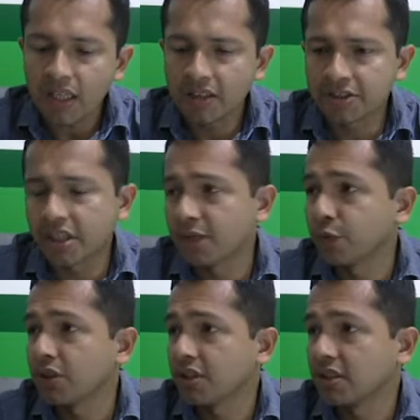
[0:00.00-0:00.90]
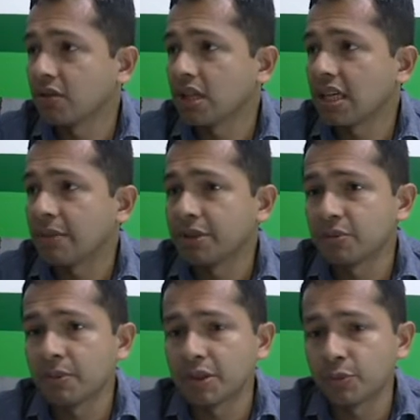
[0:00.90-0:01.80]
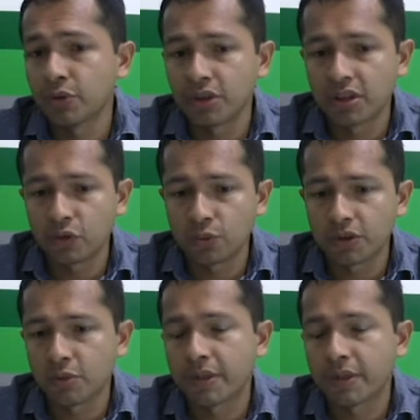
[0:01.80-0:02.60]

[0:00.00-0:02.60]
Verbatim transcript: de telefonia celular, principalmente porque algumas